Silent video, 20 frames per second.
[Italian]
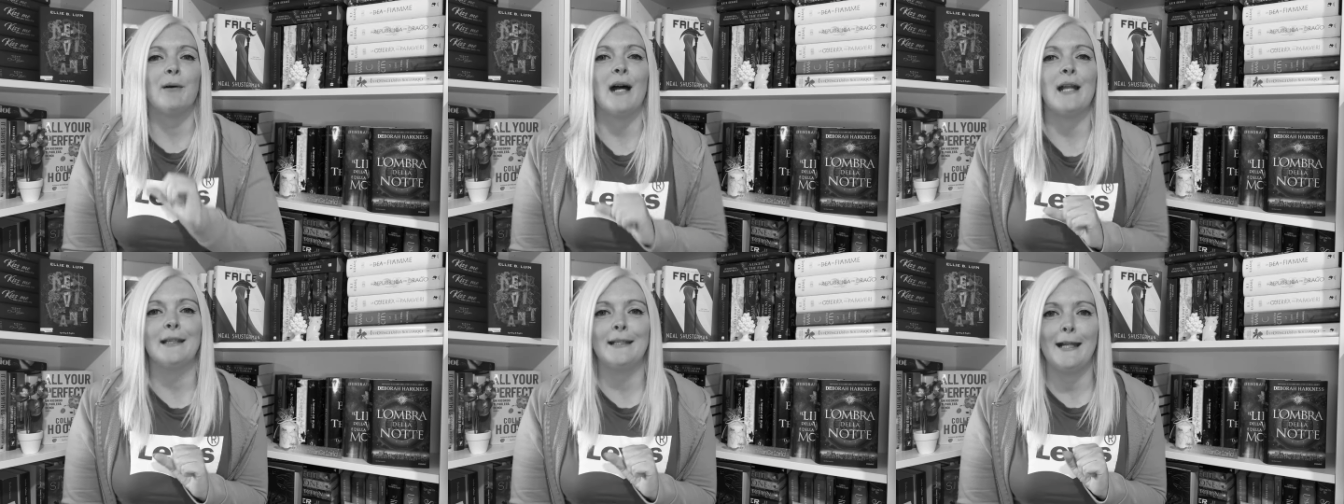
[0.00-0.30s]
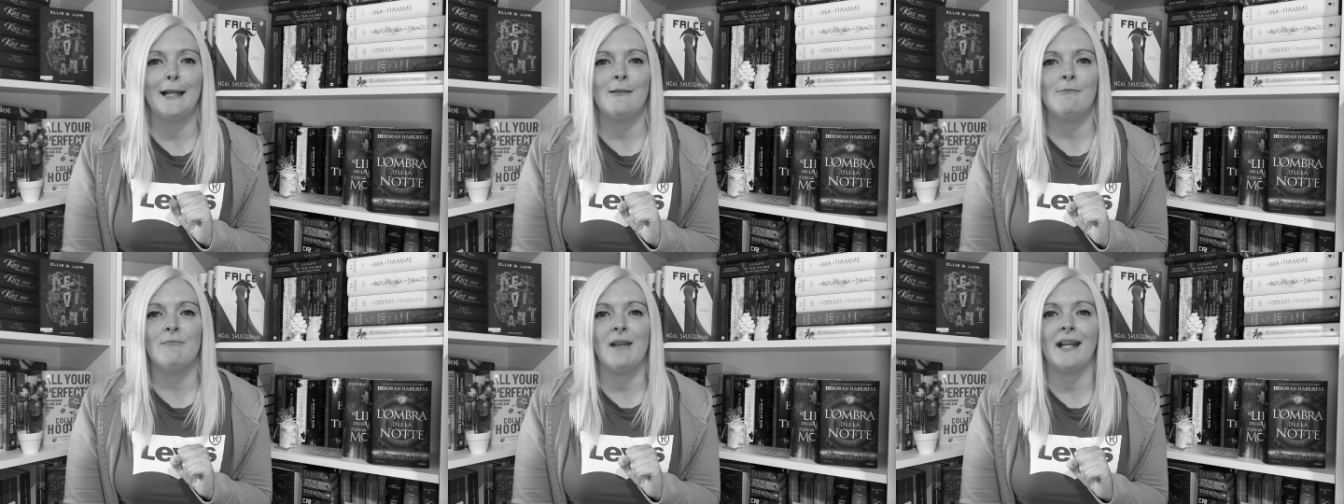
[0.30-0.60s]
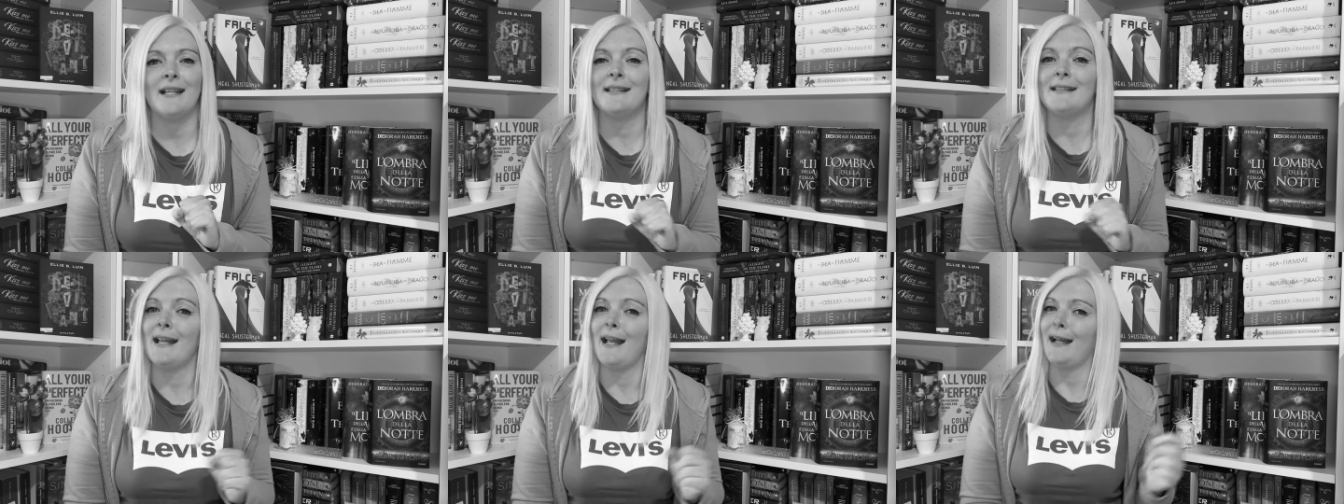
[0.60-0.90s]
del
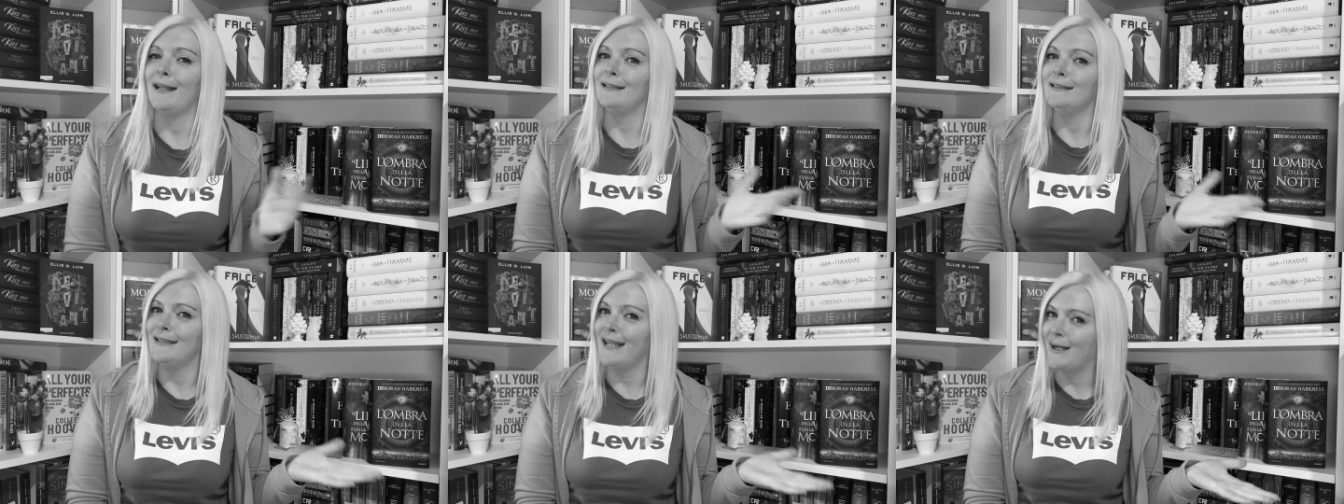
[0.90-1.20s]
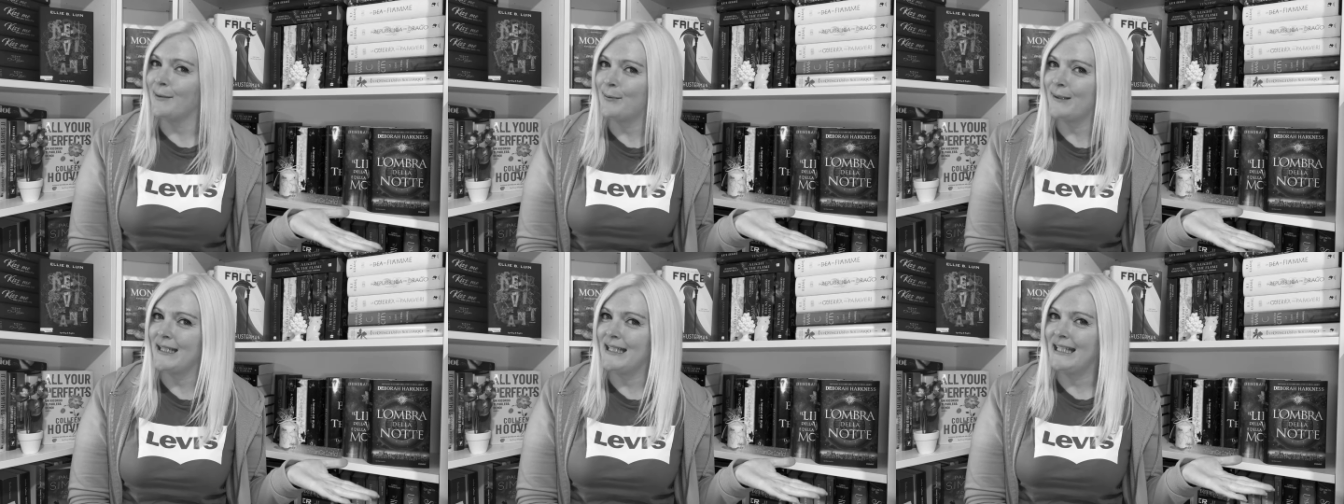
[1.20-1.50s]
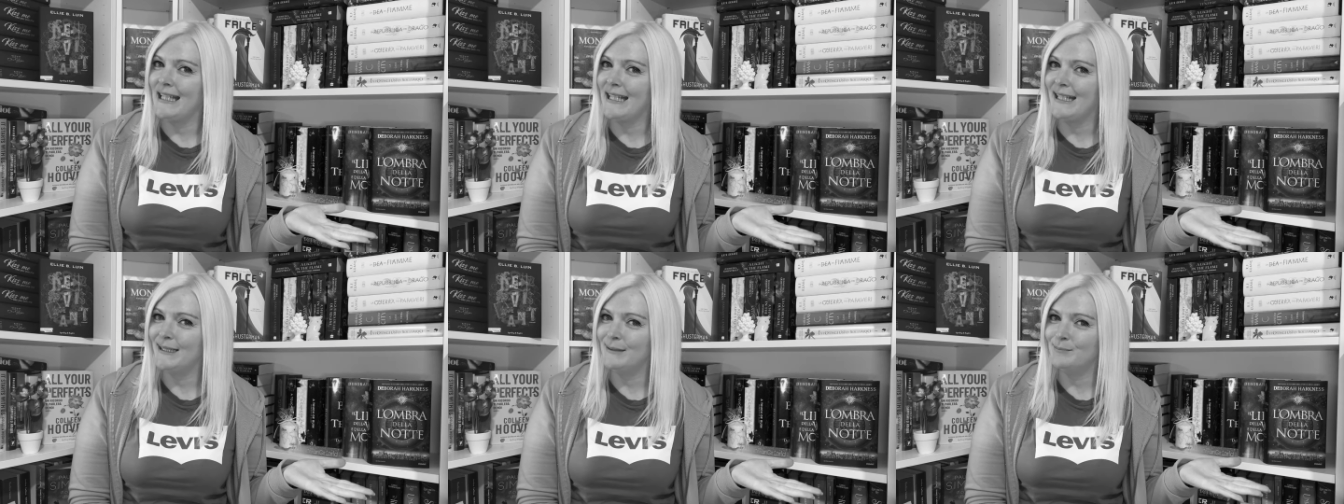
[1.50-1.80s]
mese di
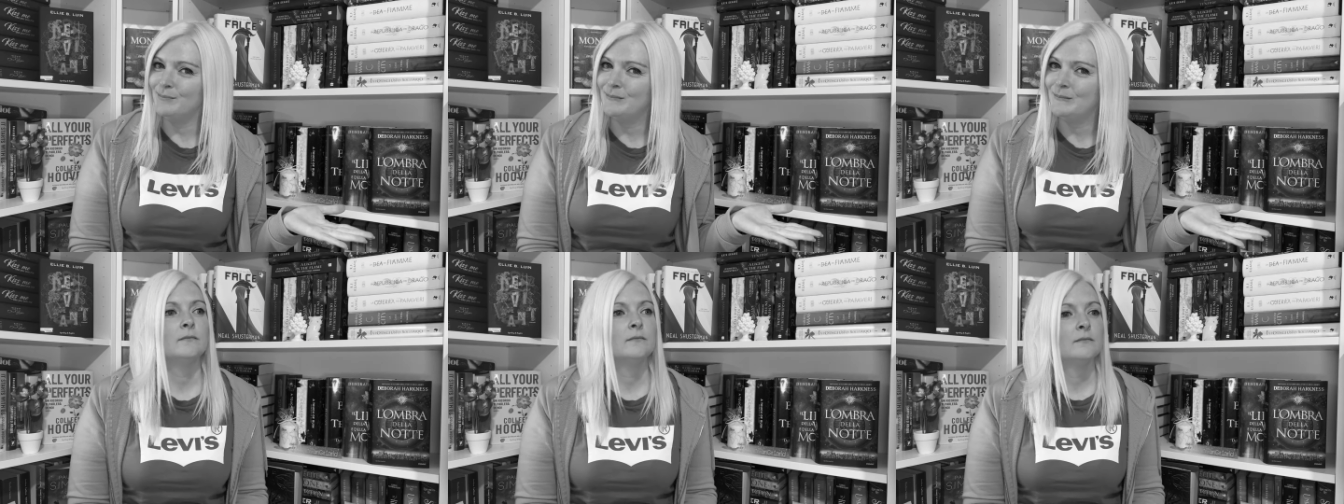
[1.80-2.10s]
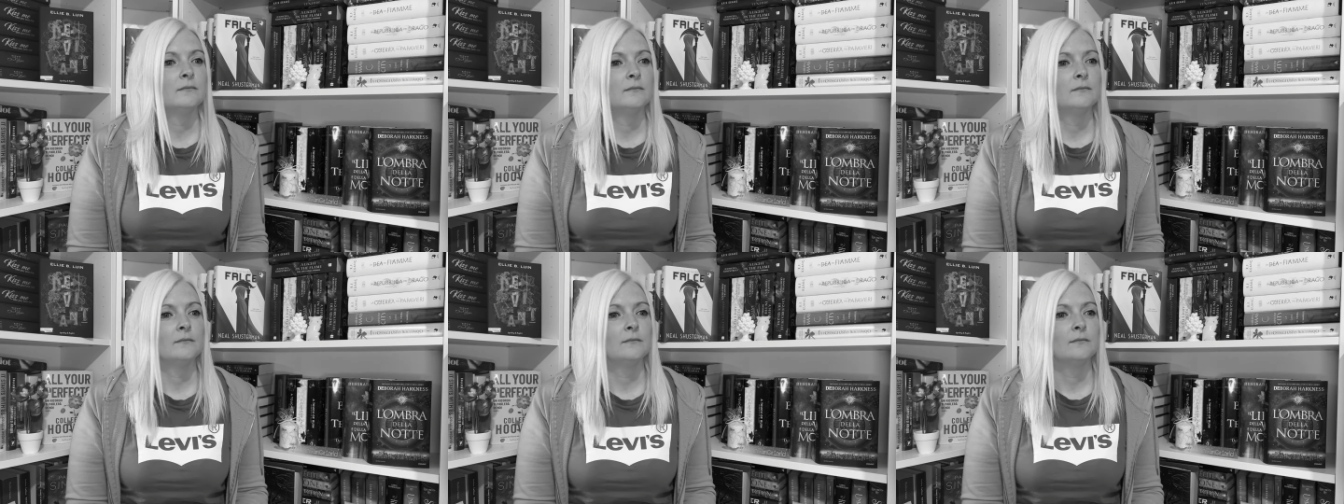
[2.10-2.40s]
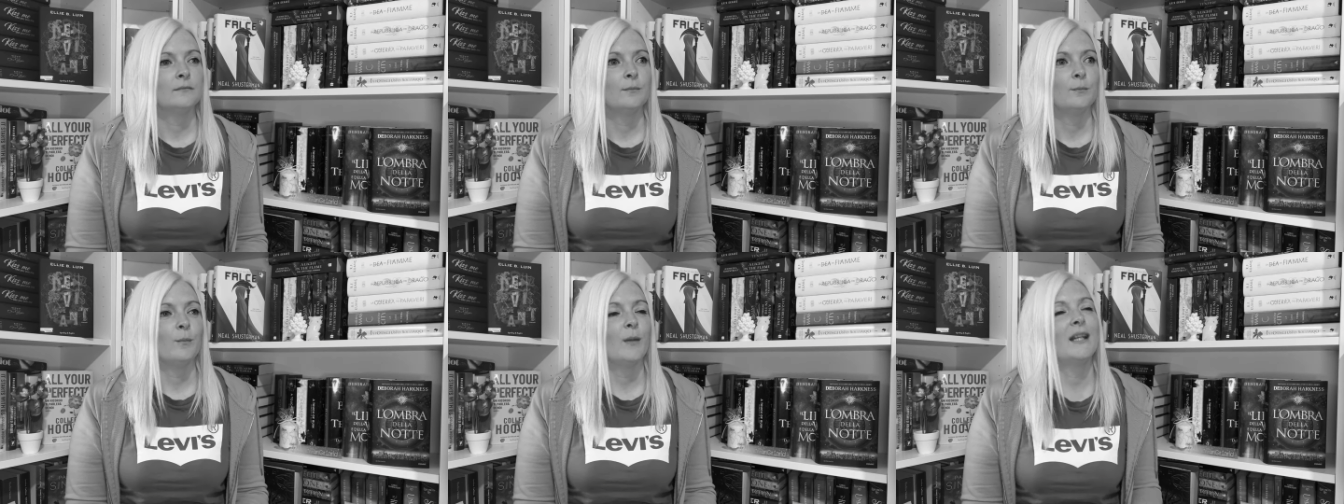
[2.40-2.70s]
aprile. Ma
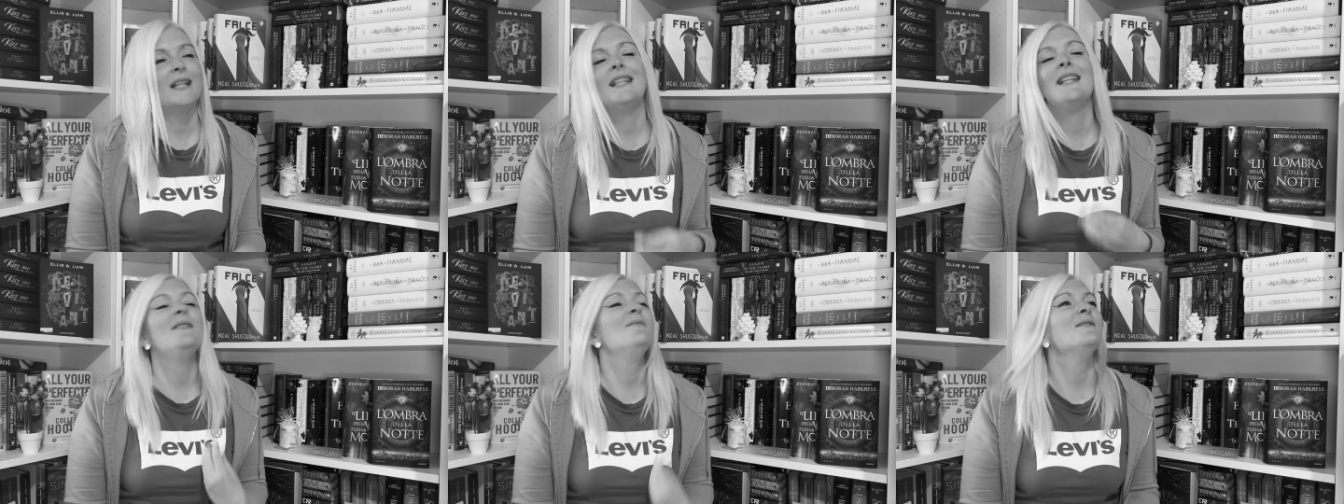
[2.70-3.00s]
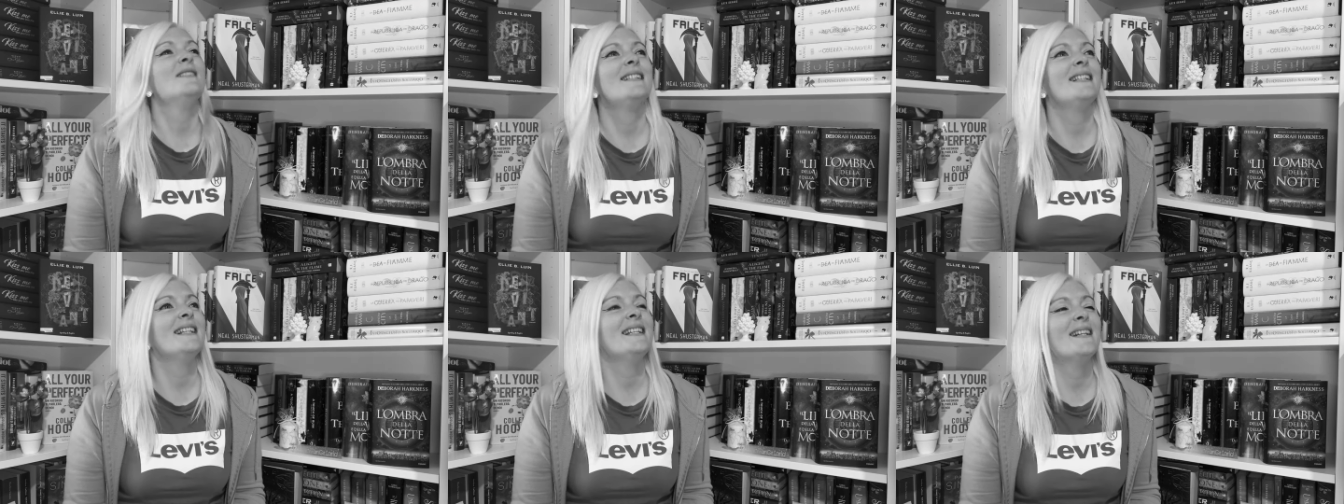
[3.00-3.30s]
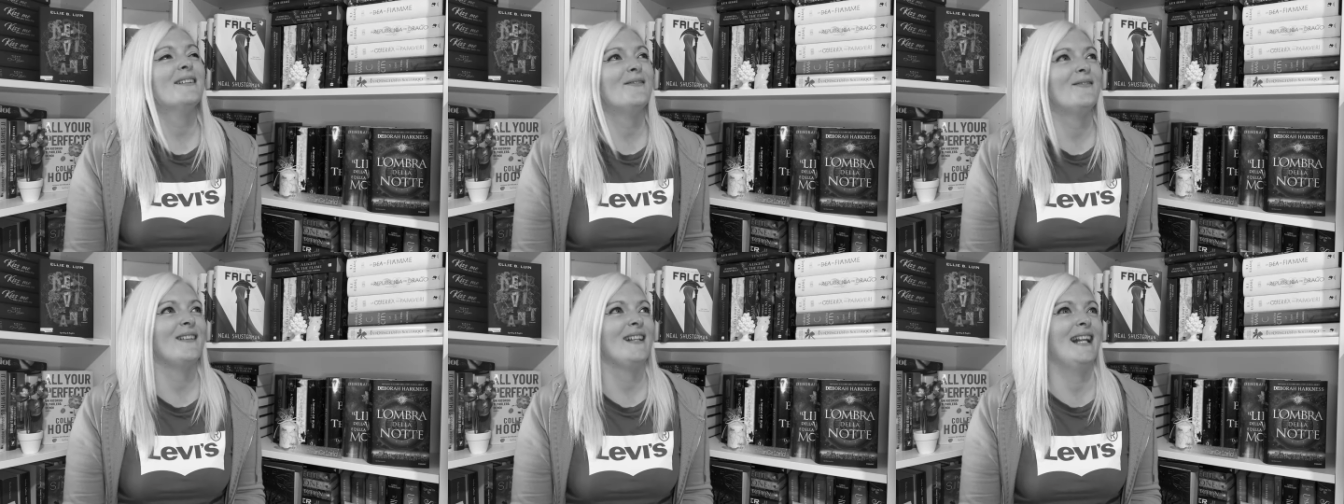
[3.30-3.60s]
Anche del mese
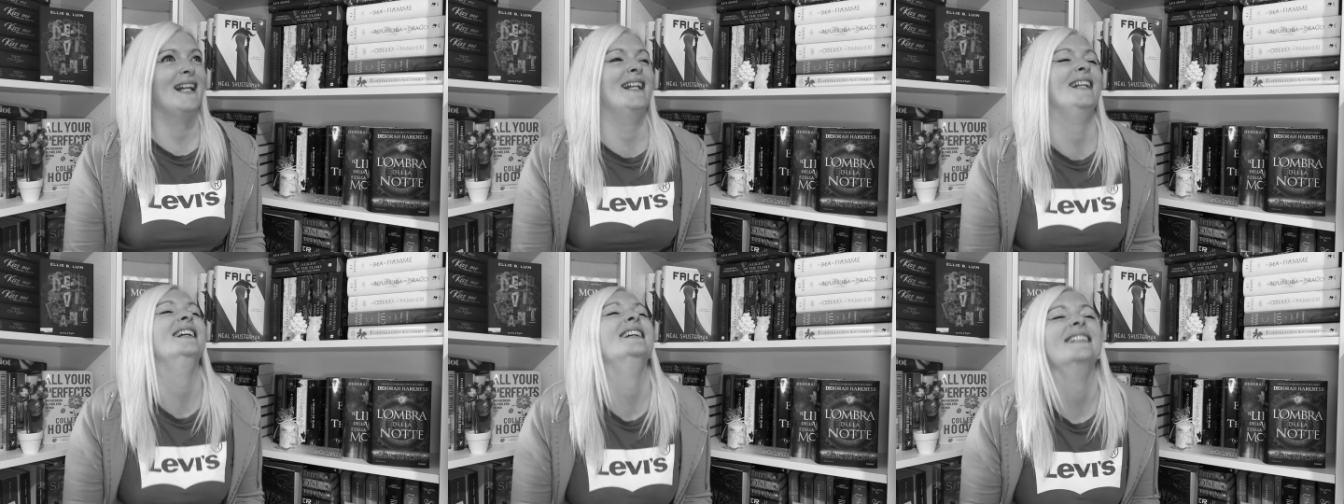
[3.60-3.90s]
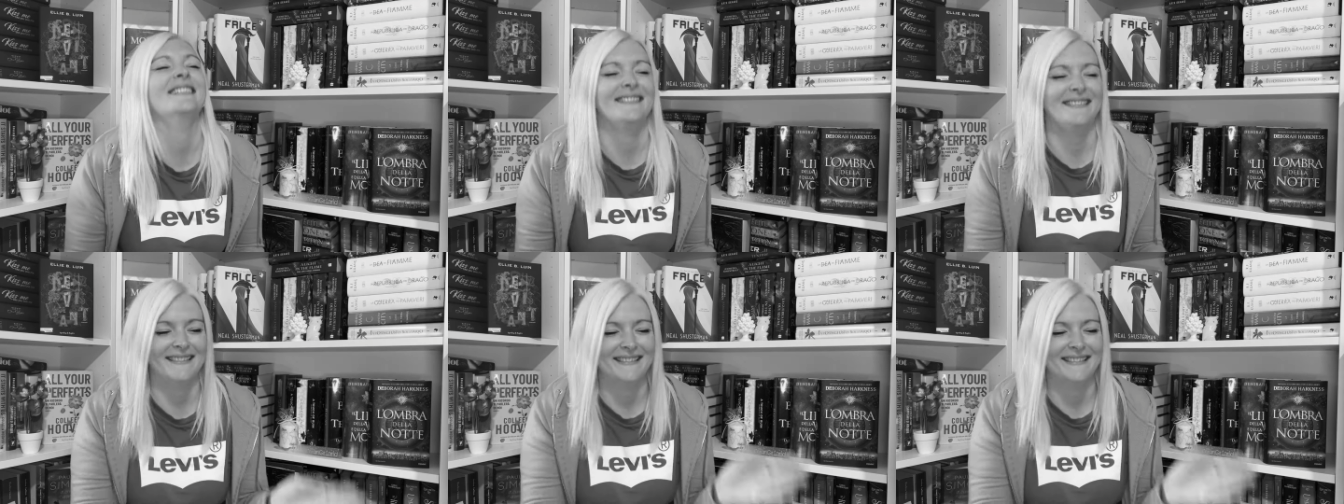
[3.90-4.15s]
di aprile!